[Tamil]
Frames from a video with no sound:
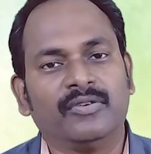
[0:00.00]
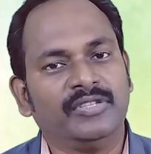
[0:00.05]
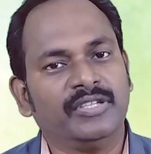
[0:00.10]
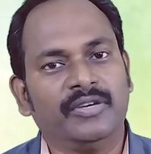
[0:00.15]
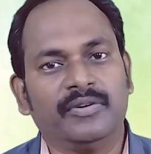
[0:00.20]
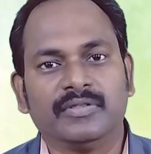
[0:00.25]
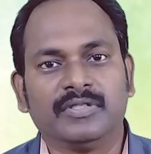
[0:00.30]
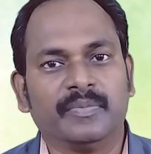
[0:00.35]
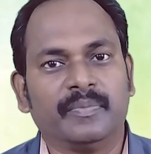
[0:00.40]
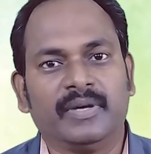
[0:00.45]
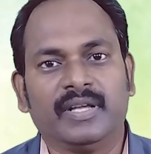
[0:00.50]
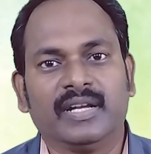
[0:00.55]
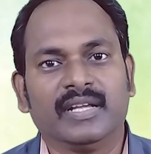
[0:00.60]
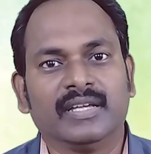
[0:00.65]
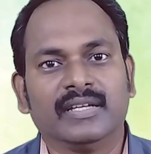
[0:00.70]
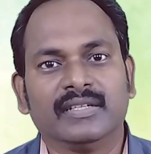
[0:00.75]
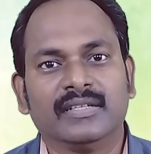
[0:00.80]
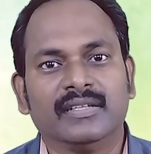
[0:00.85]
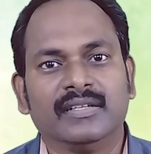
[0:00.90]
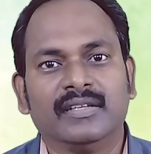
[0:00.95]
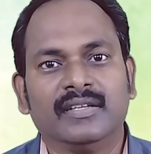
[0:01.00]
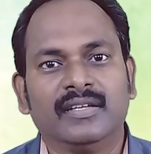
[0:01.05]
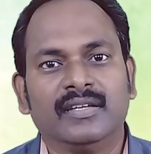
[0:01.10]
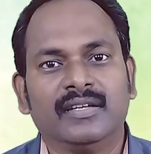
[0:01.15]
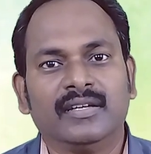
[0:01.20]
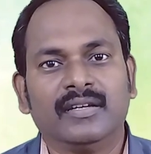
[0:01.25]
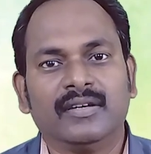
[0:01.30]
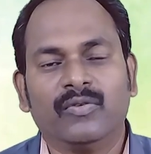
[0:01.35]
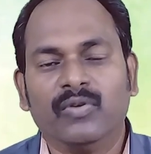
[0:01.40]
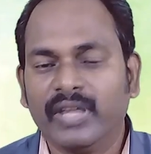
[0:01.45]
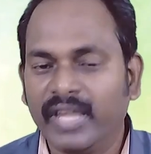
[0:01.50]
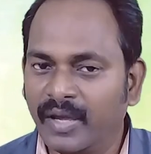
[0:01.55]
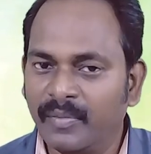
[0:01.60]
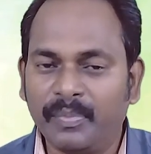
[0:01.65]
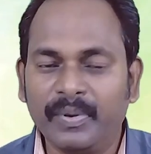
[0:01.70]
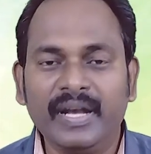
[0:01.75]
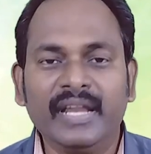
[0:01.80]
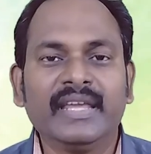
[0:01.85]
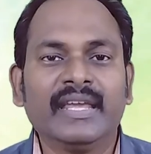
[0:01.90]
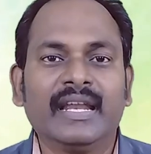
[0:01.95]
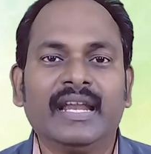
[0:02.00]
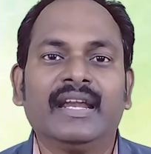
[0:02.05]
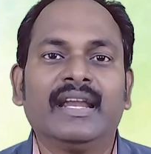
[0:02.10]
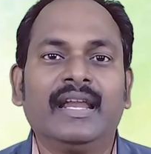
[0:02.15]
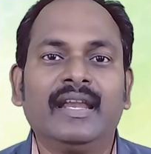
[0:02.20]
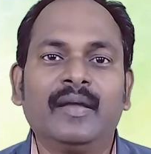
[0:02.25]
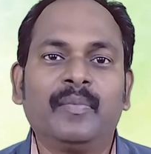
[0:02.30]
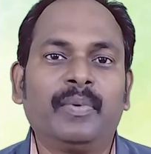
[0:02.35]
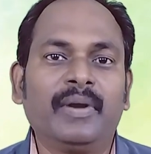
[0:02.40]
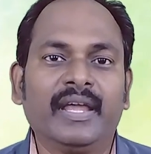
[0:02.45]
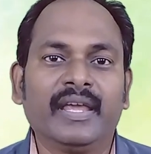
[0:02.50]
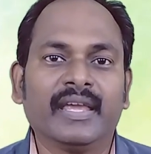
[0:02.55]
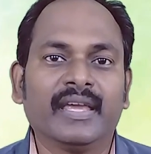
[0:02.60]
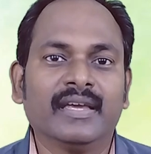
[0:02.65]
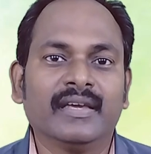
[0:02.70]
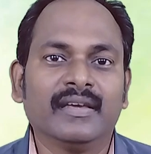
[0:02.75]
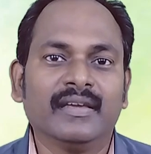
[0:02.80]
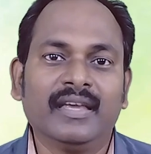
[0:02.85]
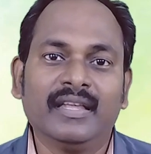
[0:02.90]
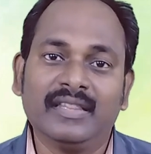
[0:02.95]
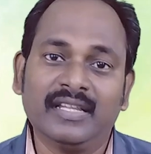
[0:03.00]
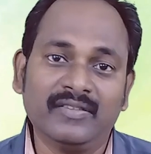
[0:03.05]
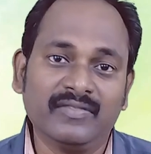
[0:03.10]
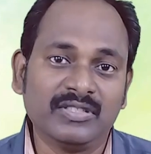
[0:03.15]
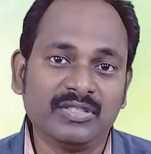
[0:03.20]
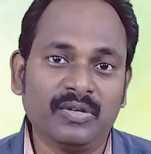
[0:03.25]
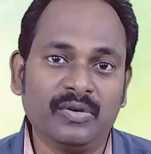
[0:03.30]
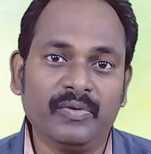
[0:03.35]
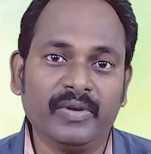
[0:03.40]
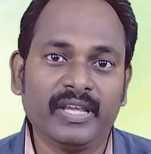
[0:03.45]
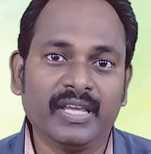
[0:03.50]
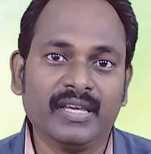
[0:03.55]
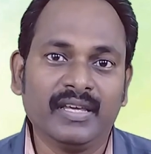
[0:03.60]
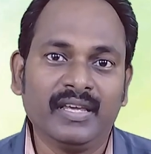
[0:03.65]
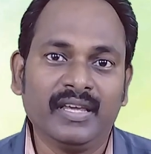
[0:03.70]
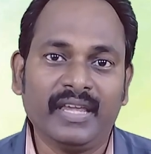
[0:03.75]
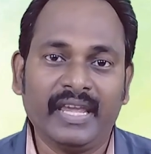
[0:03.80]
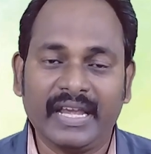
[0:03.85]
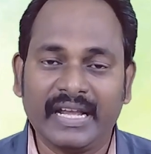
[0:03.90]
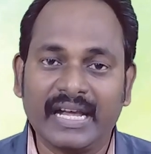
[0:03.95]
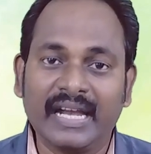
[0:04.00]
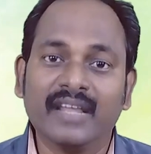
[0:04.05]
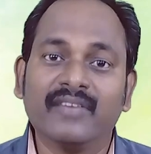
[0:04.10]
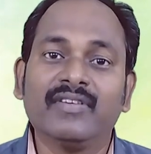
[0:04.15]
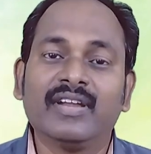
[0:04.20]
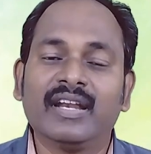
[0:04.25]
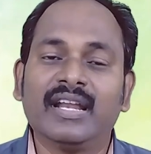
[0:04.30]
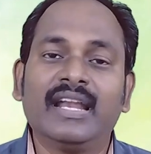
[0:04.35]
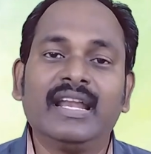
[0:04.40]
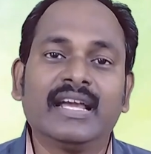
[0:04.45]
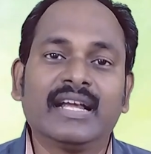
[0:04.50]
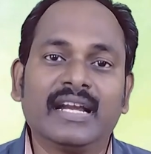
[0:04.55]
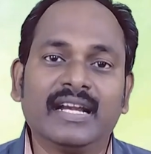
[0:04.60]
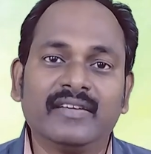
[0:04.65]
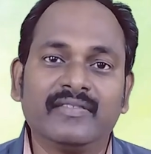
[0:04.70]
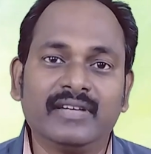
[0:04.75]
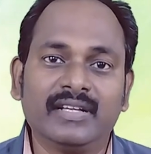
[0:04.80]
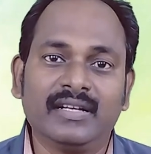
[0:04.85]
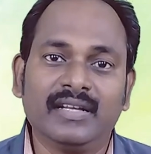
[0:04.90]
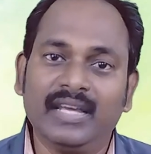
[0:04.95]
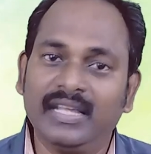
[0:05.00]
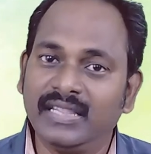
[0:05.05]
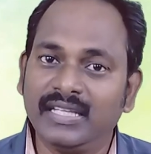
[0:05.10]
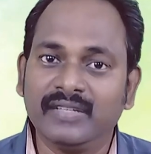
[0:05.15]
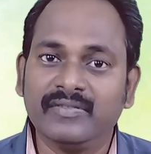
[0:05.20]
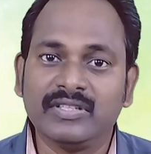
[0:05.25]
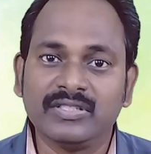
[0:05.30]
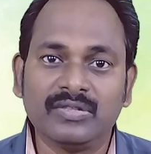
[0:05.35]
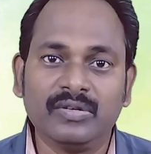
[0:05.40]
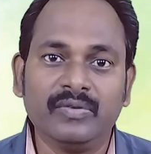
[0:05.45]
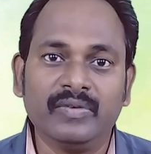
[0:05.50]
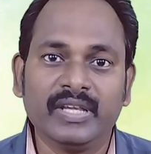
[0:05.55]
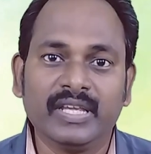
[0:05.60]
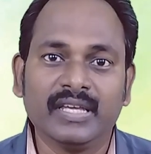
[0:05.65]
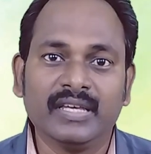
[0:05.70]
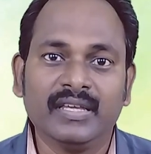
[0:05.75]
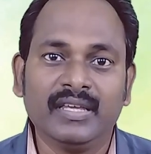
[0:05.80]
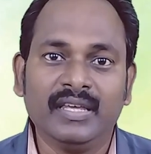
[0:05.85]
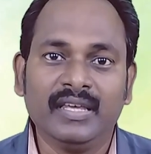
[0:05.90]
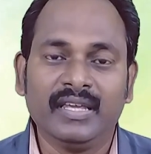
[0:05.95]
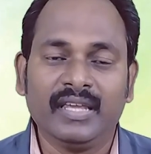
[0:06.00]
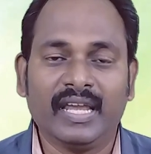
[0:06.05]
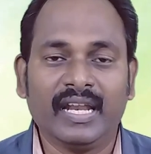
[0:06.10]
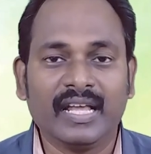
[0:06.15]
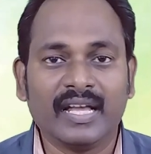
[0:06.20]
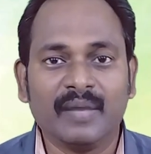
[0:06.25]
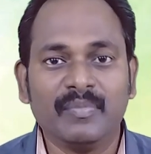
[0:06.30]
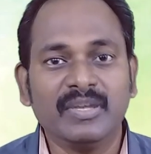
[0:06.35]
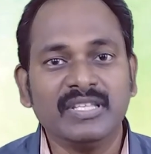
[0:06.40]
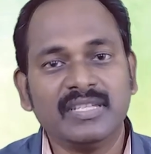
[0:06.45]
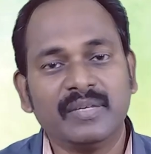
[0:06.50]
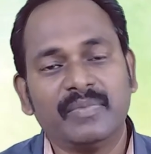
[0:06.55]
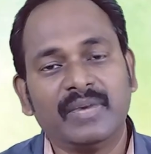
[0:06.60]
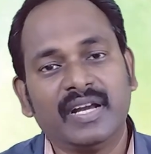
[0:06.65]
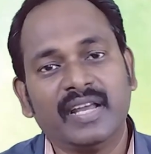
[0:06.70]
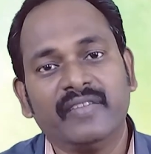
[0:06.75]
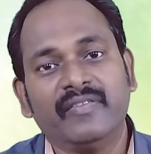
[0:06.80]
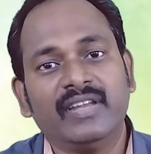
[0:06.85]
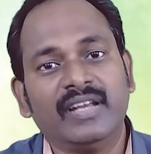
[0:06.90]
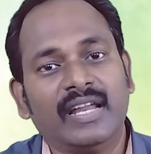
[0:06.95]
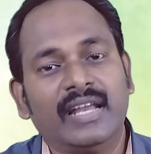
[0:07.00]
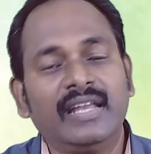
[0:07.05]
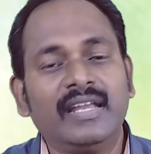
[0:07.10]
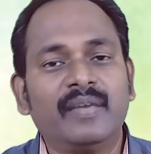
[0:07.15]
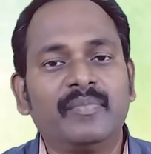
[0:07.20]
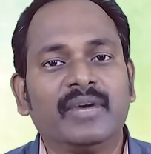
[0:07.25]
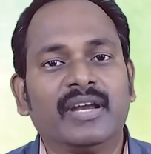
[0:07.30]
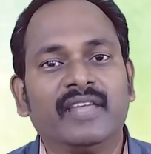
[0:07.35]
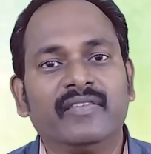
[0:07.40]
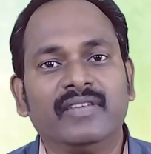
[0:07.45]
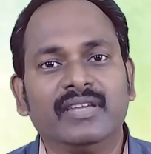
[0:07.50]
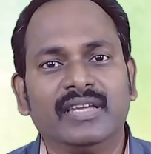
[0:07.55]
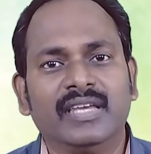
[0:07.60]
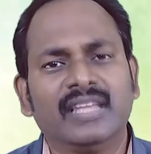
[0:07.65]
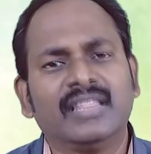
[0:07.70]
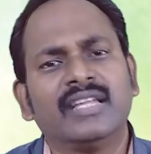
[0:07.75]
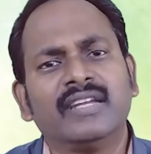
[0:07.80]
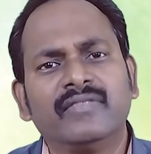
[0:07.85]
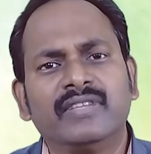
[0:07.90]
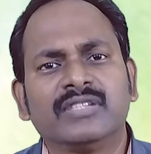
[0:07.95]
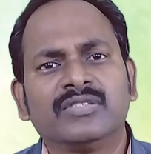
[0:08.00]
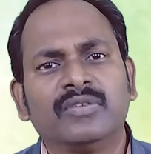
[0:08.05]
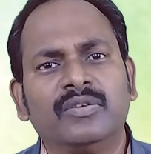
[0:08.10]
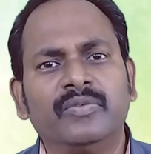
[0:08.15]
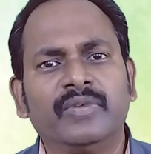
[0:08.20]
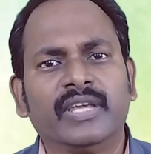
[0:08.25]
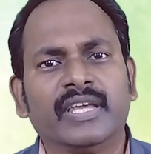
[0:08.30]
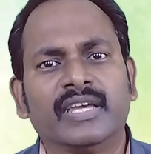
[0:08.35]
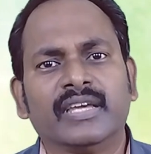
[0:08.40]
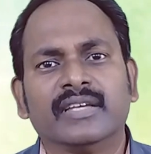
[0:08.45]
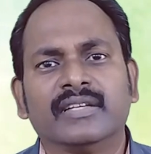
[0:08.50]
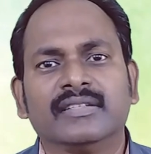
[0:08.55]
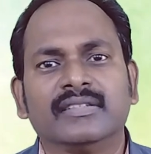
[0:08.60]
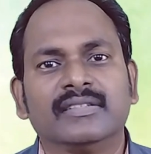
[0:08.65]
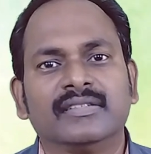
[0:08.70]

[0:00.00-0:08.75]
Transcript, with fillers: கொஞ்சம் யோசிச்சு பாருங்கள் என் பிள்ளைங்கெல்லாம் நல்ல பிள்ளைங்க எத்தனை பேர் சொல்லுவீங்க என் கணவர் நல்ல கணவர் எத்தனை பேர் சொல்லுவீங்க எனக்கு அமைஞ்ச மனைவி நல்ல மனைவி எத்தனை பேர் சொல்லுவீங்க